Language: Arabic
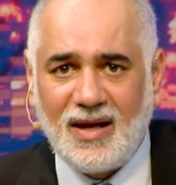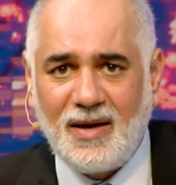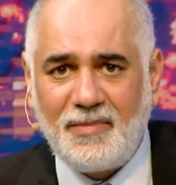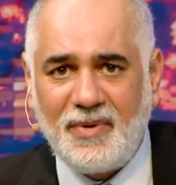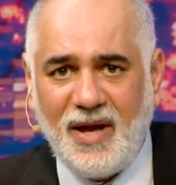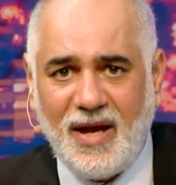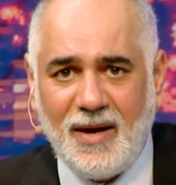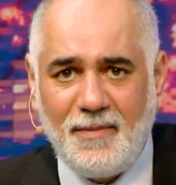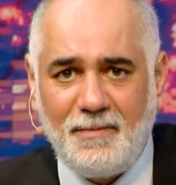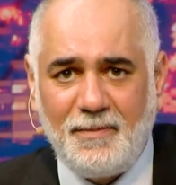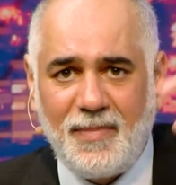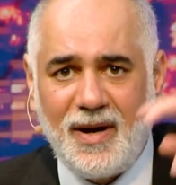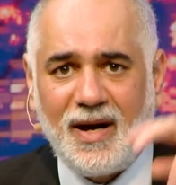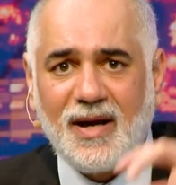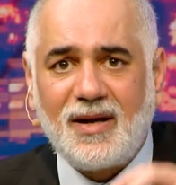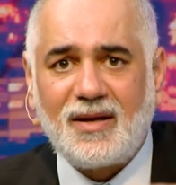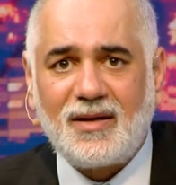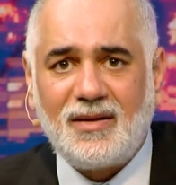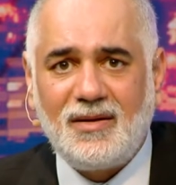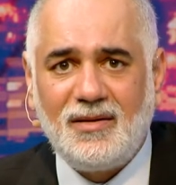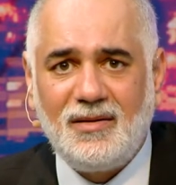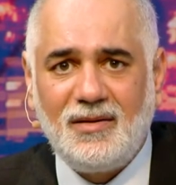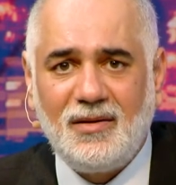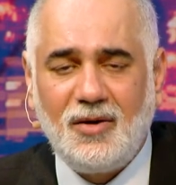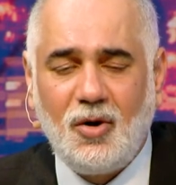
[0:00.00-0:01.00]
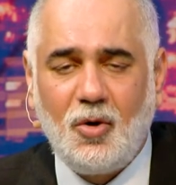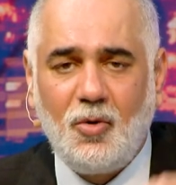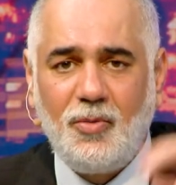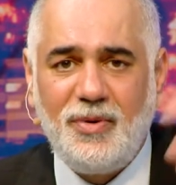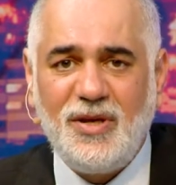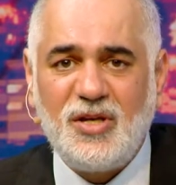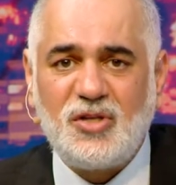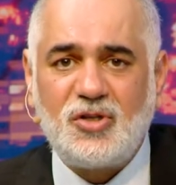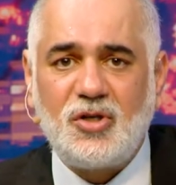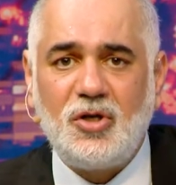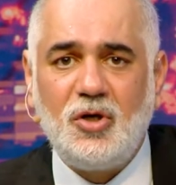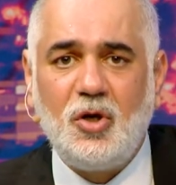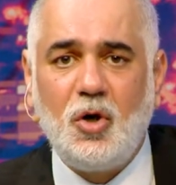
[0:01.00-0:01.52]
بحبك
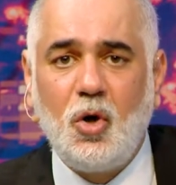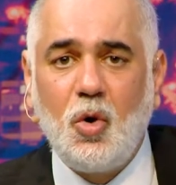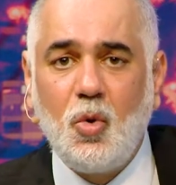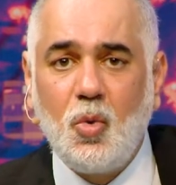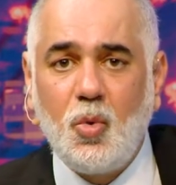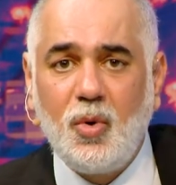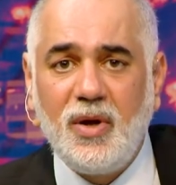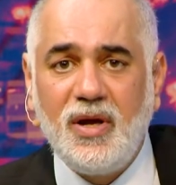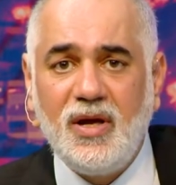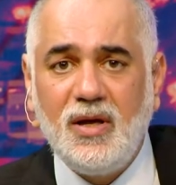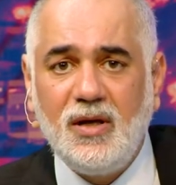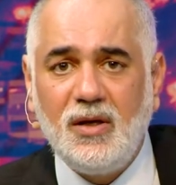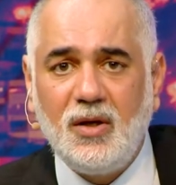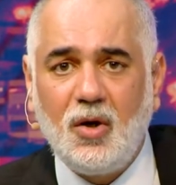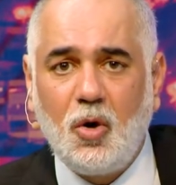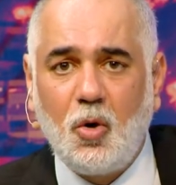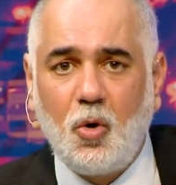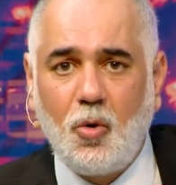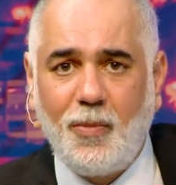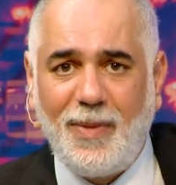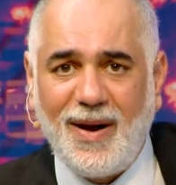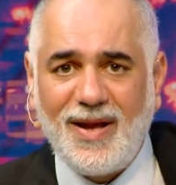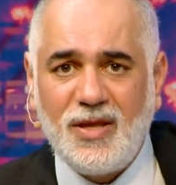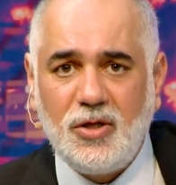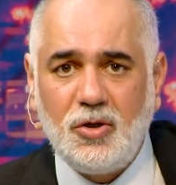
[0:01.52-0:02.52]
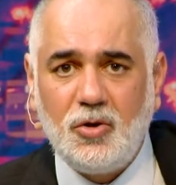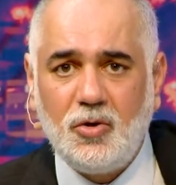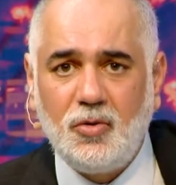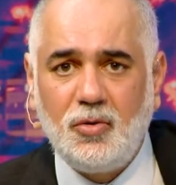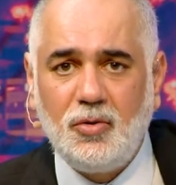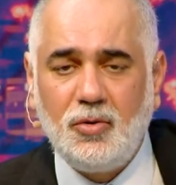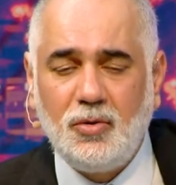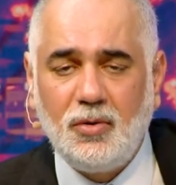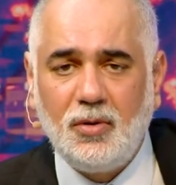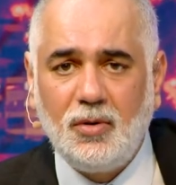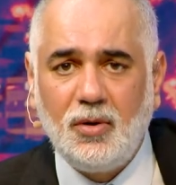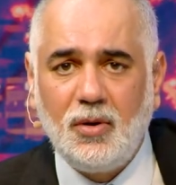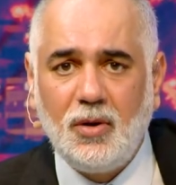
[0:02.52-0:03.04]
وبيجي هو
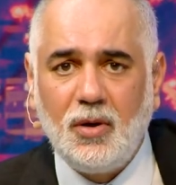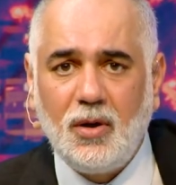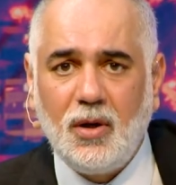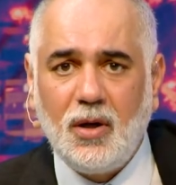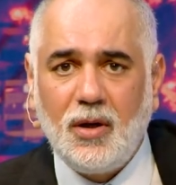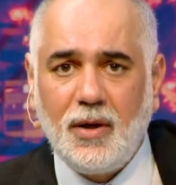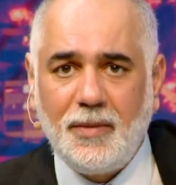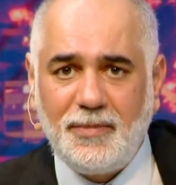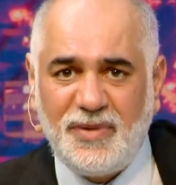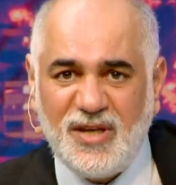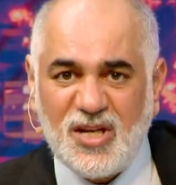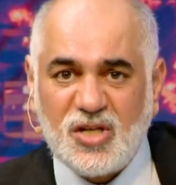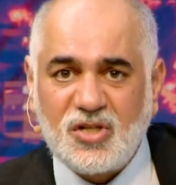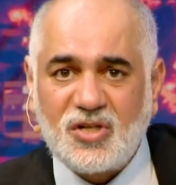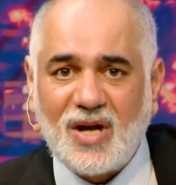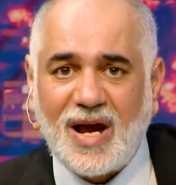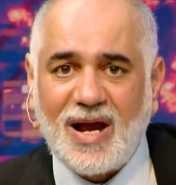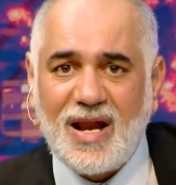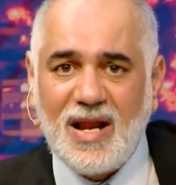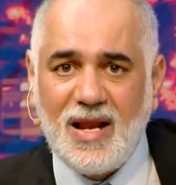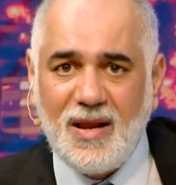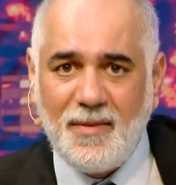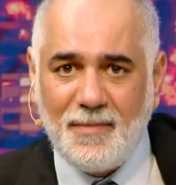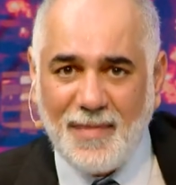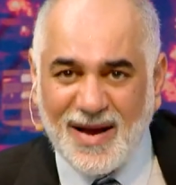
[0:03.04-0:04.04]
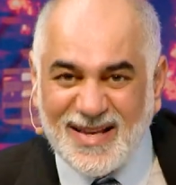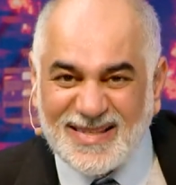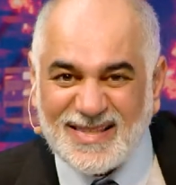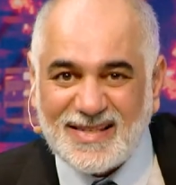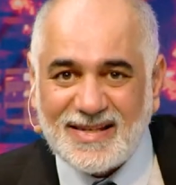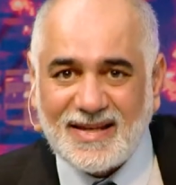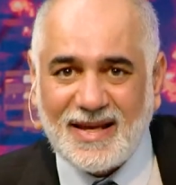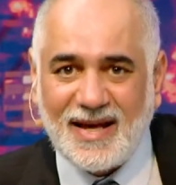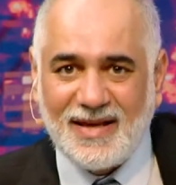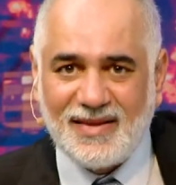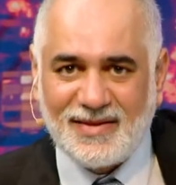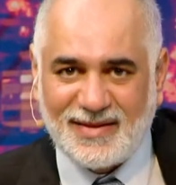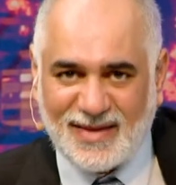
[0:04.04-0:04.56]
وبيو بيجي على
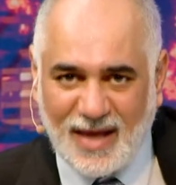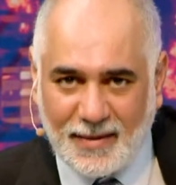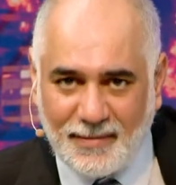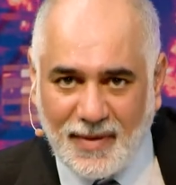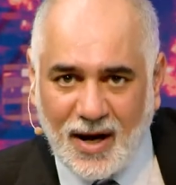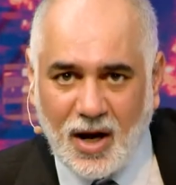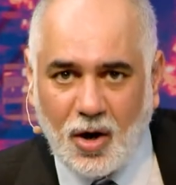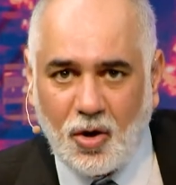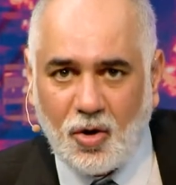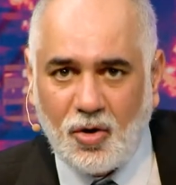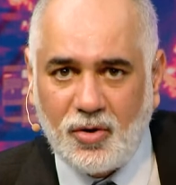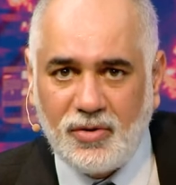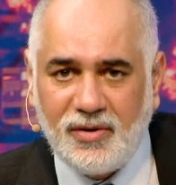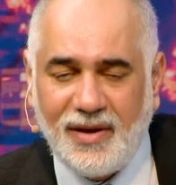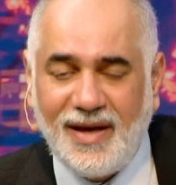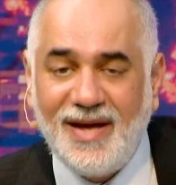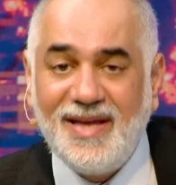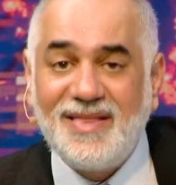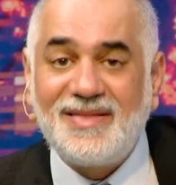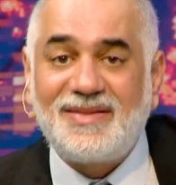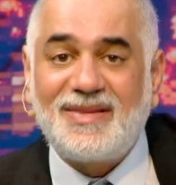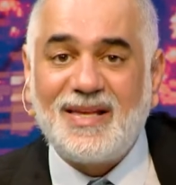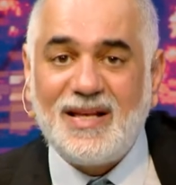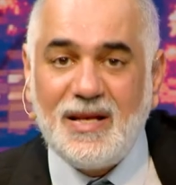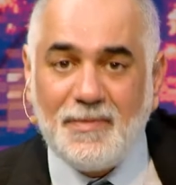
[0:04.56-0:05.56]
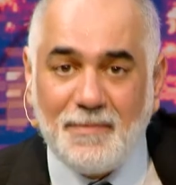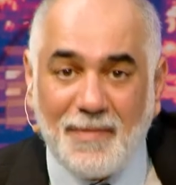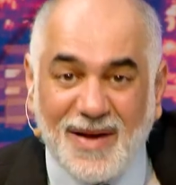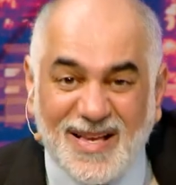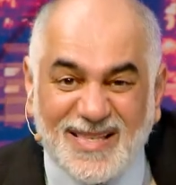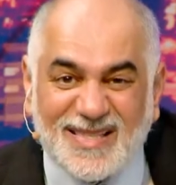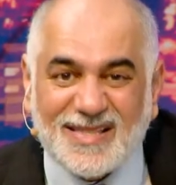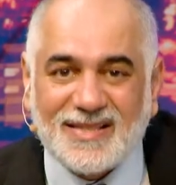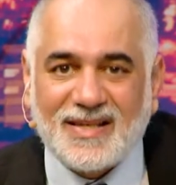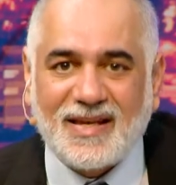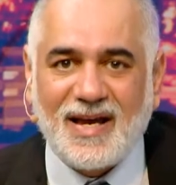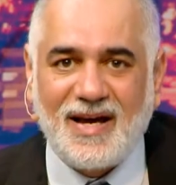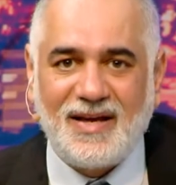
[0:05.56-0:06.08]
المسكن تبعهم انت
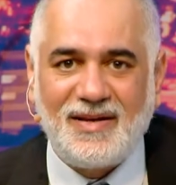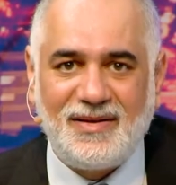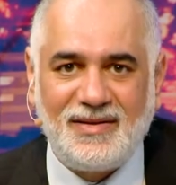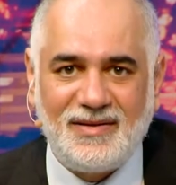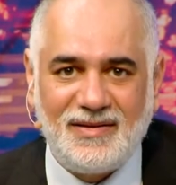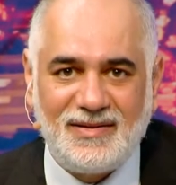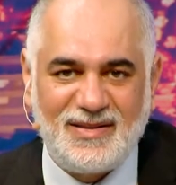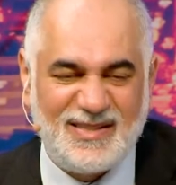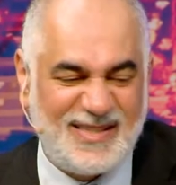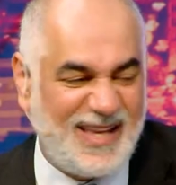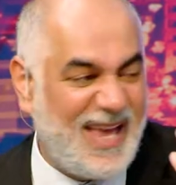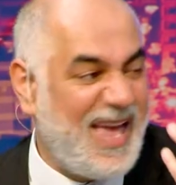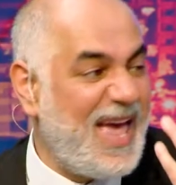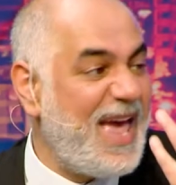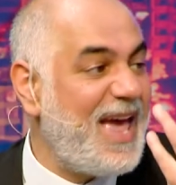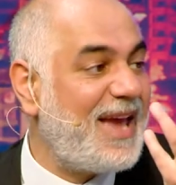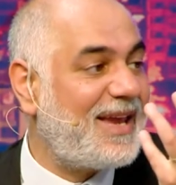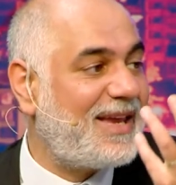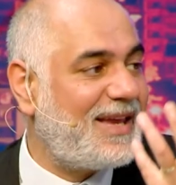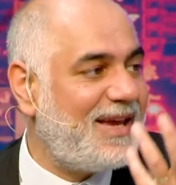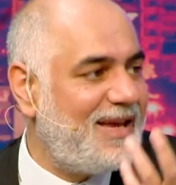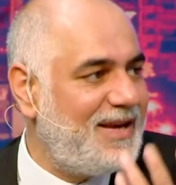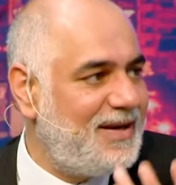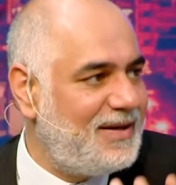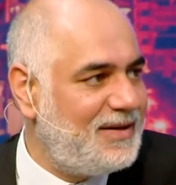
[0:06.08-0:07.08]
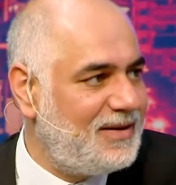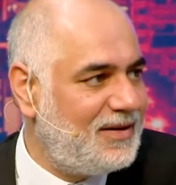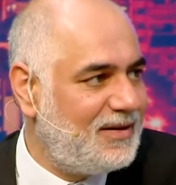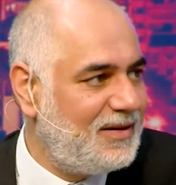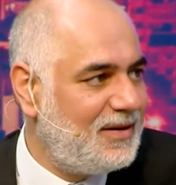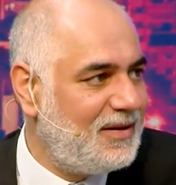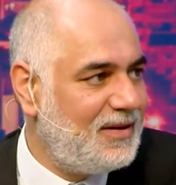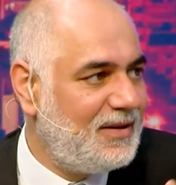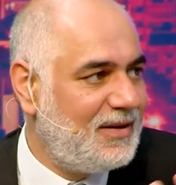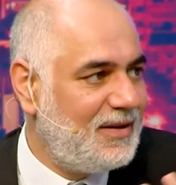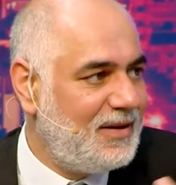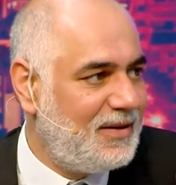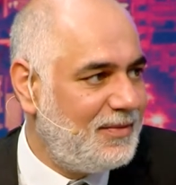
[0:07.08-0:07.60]
المسكن انت. ساكن صح
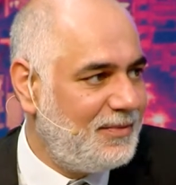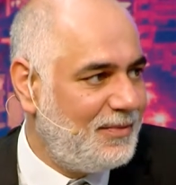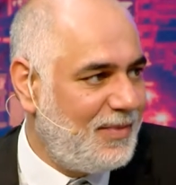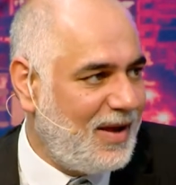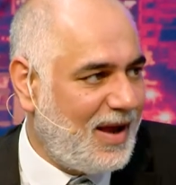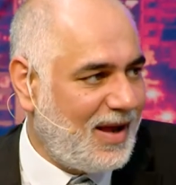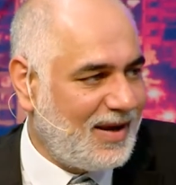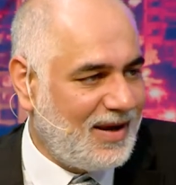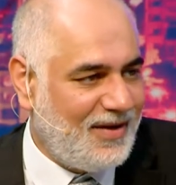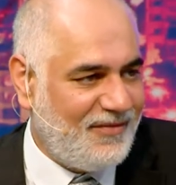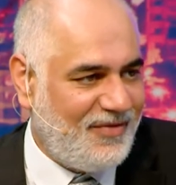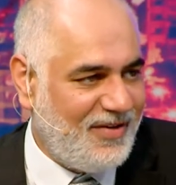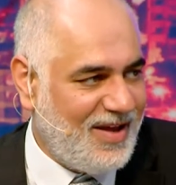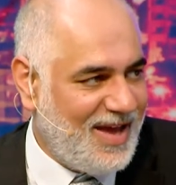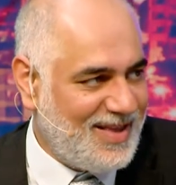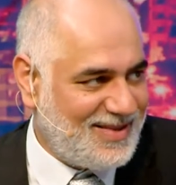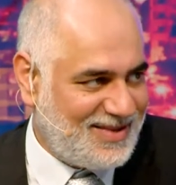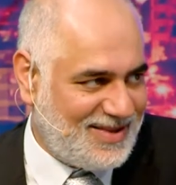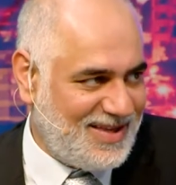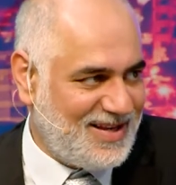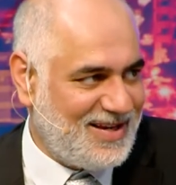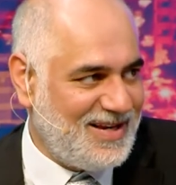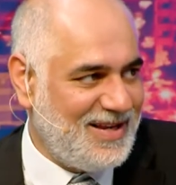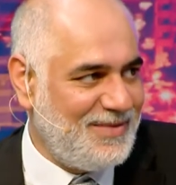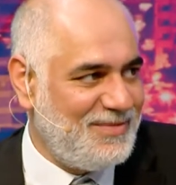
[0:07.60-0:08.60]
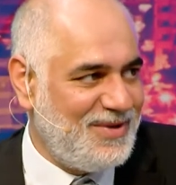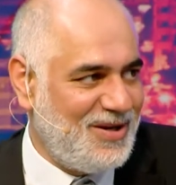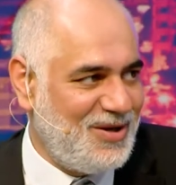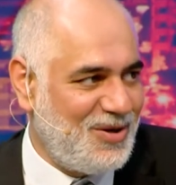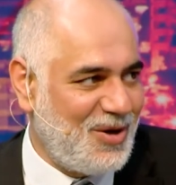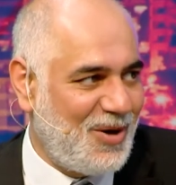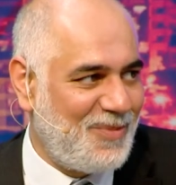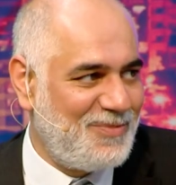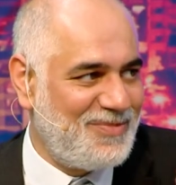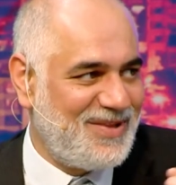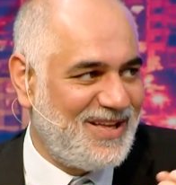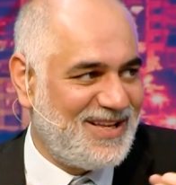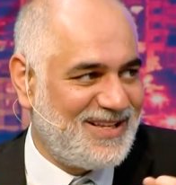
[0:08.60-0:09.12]
هلا في الترنيم
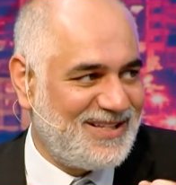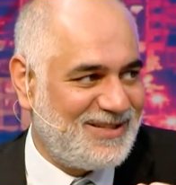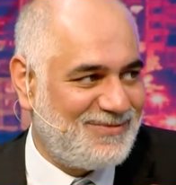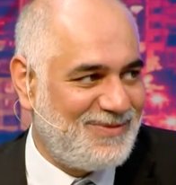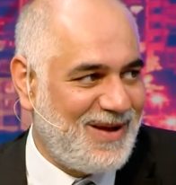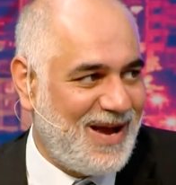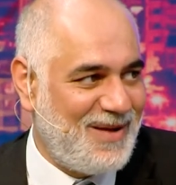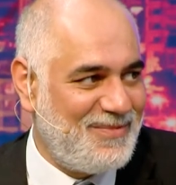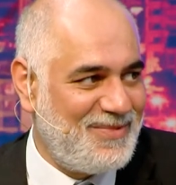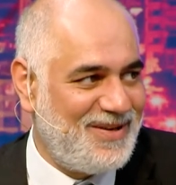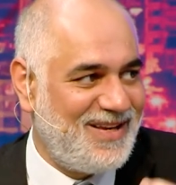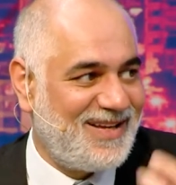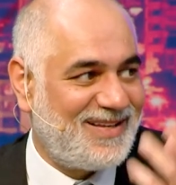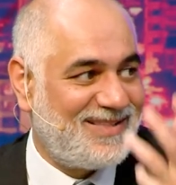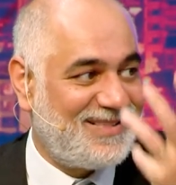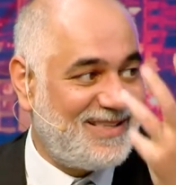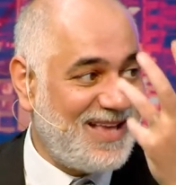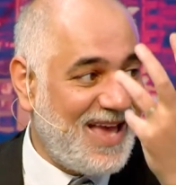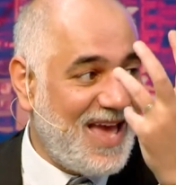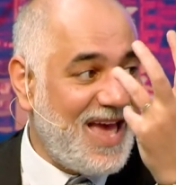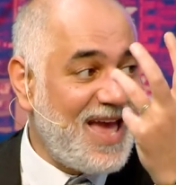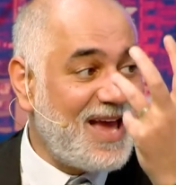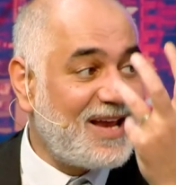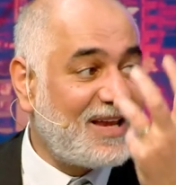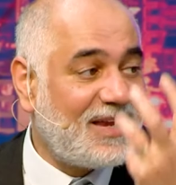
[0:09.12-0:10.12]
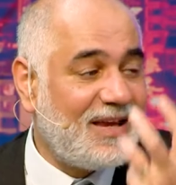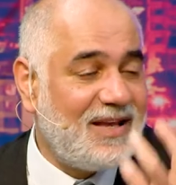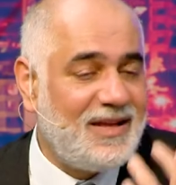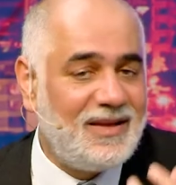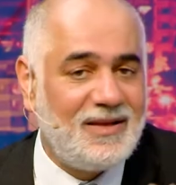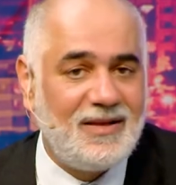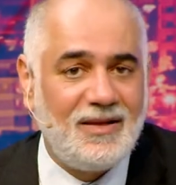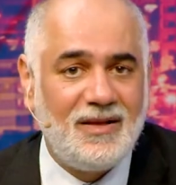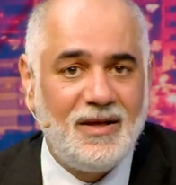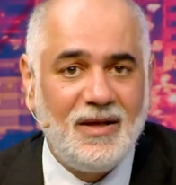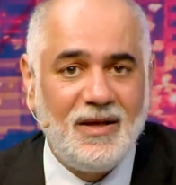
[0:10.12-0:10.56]
اليوم بدنا نسمع منك ساكن